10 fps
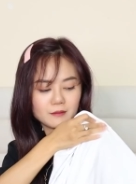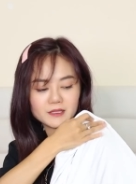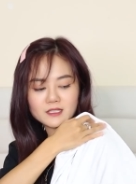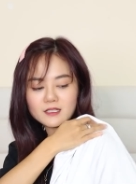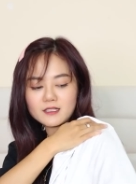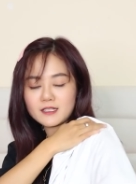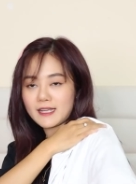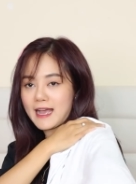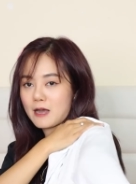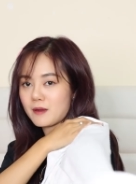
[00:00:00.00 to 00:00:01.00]
à, Mình rất thích những
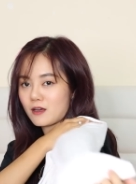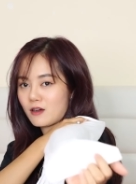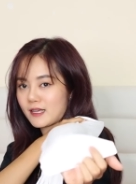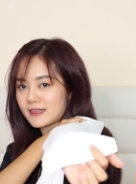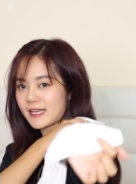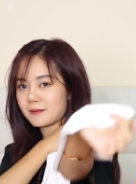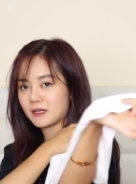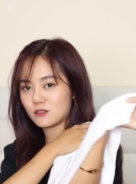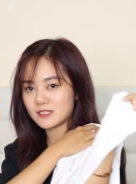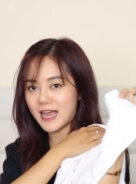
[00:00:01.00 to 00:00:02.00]
cái áo mà có cái tay
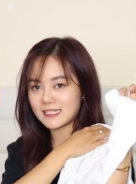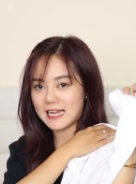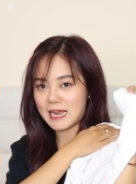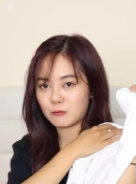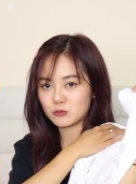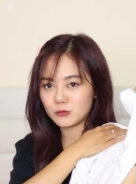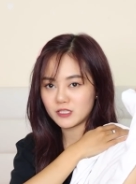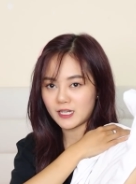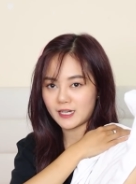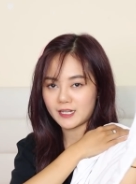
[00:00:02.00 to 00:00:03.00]
mà nó dài dài một
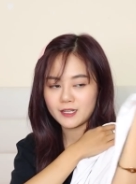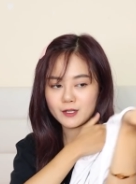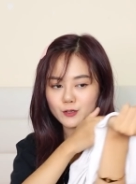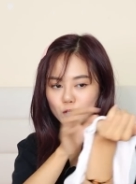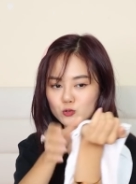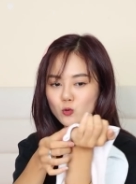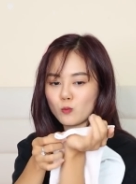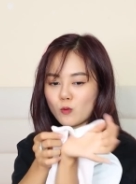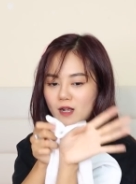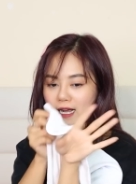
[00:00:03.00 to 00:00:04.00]
chút như này này Nó
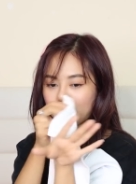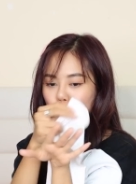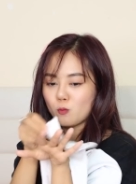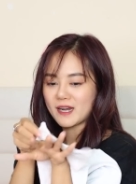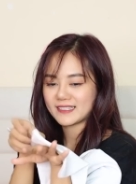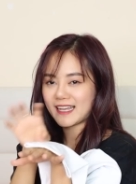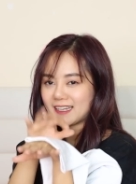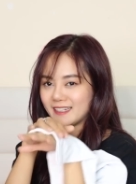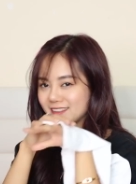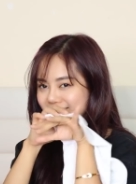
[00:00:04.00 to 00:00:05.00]
trùm qua cả cái mu bàn
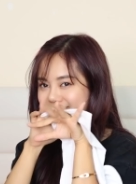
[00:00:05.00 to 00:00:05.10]
tay ấy